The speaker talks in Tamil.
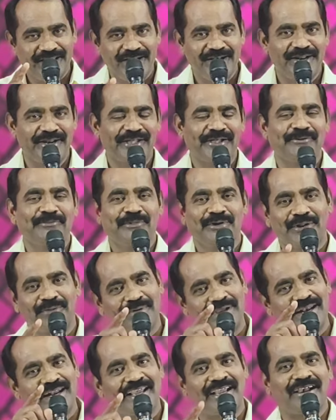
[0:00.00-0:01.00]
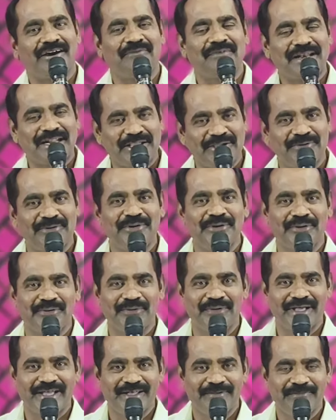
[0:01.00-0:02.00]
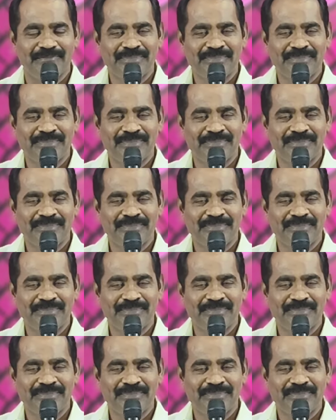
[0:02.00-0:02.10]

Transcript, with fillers: இன்றைக்கும் ஒருவேளை கவலையோடு கூட